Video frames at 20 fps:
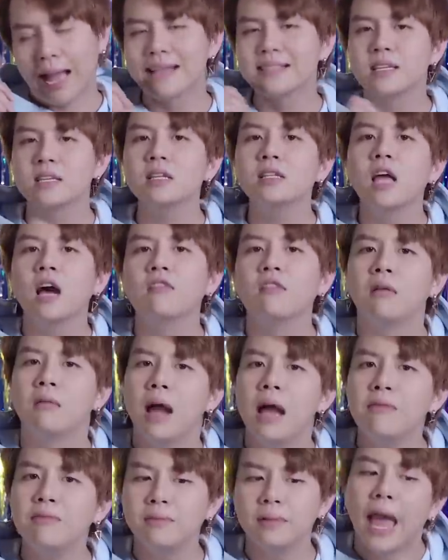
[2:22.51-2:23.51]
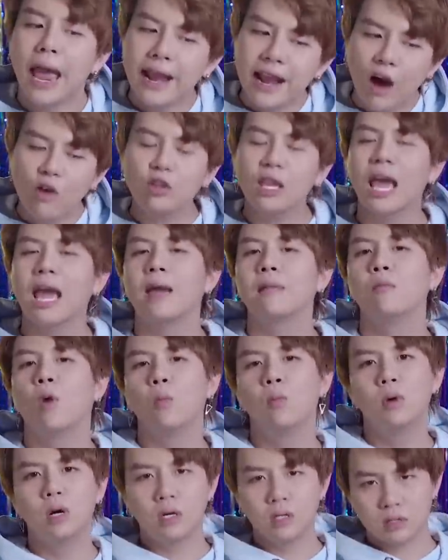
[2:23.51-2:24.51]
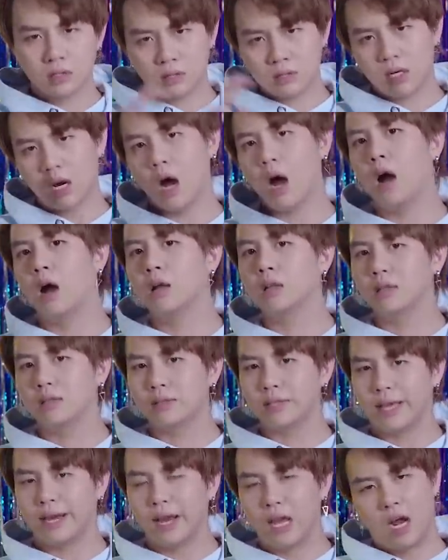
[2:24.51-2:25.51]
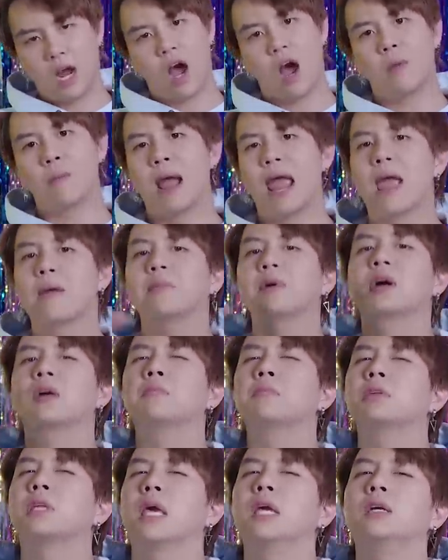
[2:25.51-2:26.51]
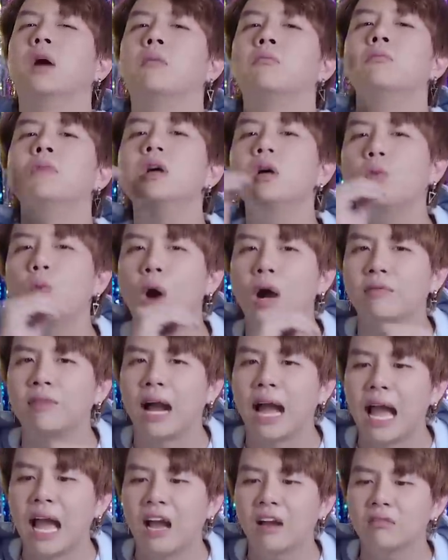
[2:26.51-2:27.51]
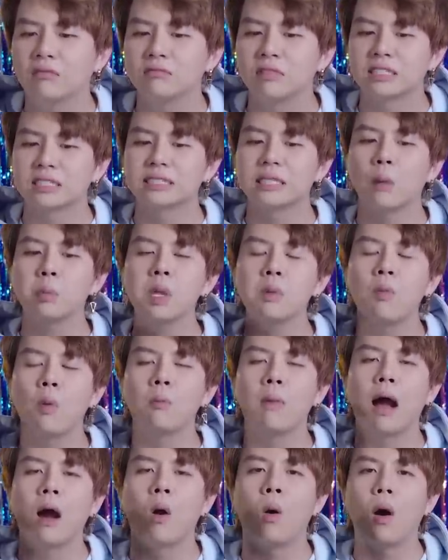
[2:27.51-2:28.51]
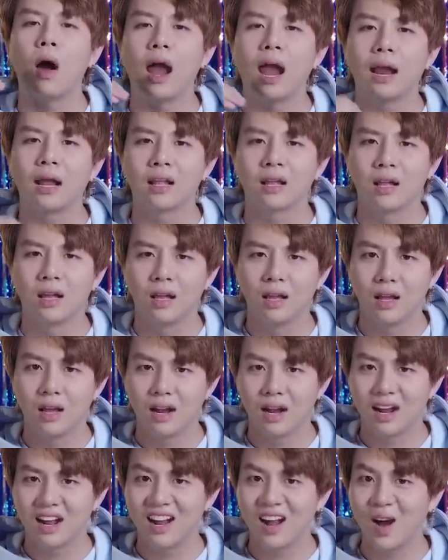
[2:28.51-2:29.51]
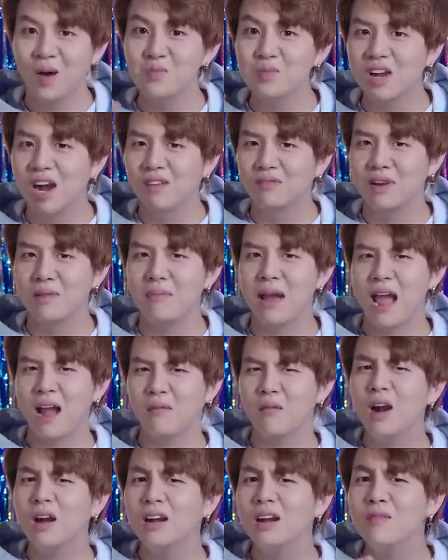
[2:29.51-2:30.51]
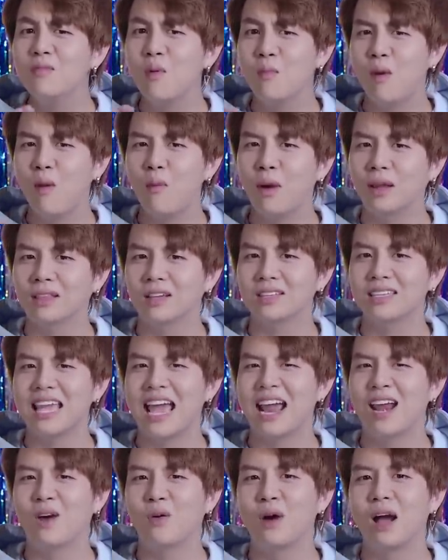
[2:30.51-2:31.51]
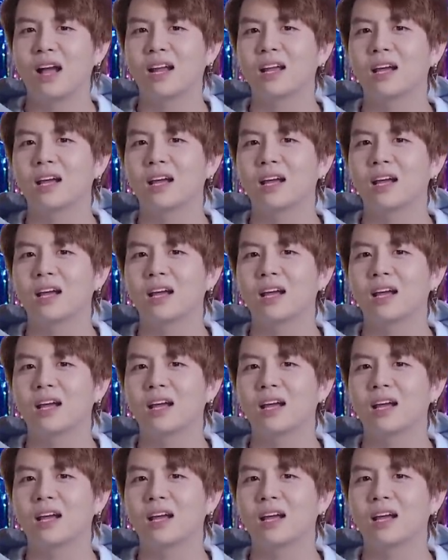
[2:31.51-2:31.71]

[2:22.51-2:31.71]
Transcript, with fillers: anh sẽ đích thân vào bếp để nấu cho em một bữa ngon thiệt là ngon mà em chỉ cần bước qua và ăn và sống như một bà hoàng không cần phải mang bất cứ một món quà tân gia nào qua